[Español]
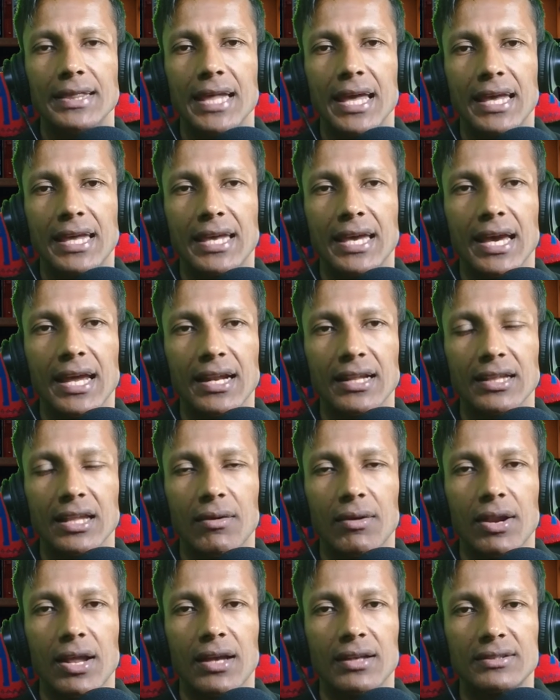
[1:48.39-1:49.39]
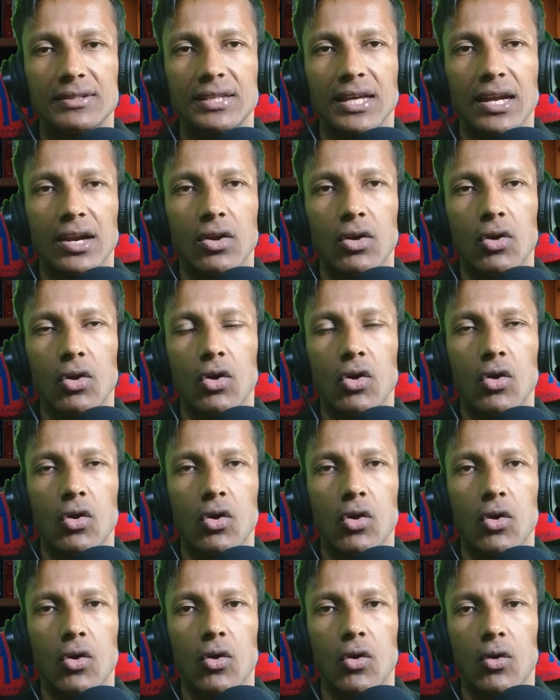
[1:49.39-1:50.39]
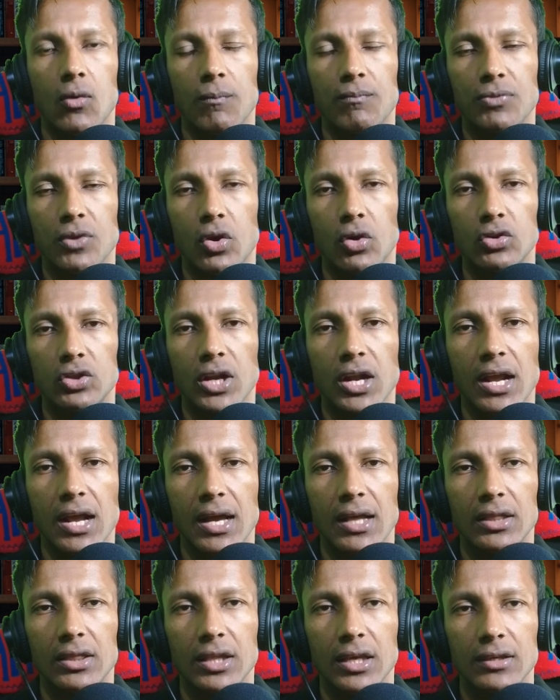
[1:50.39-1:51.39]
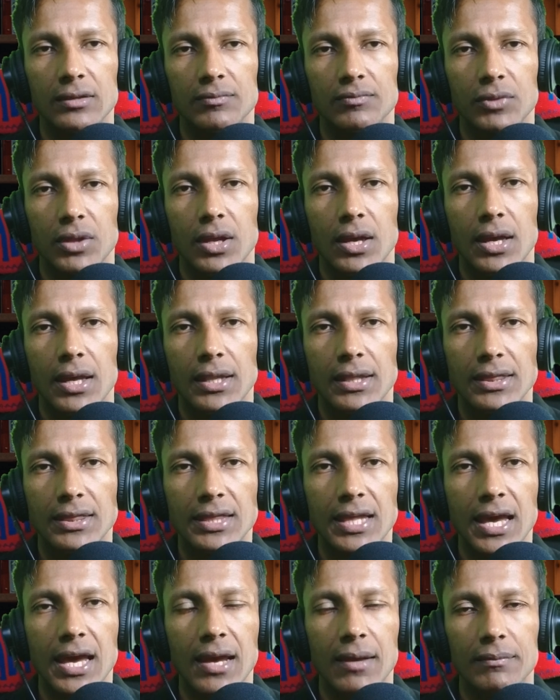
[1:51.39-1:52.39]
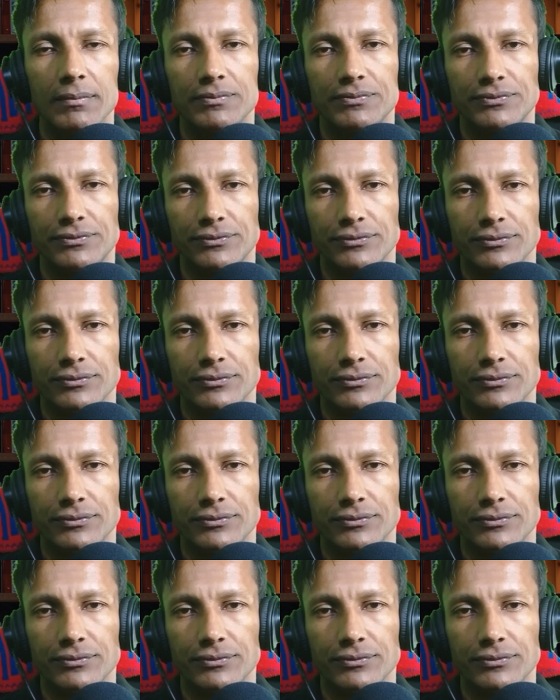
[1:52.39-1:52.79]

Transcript: de quién deberían ser los contrincantes de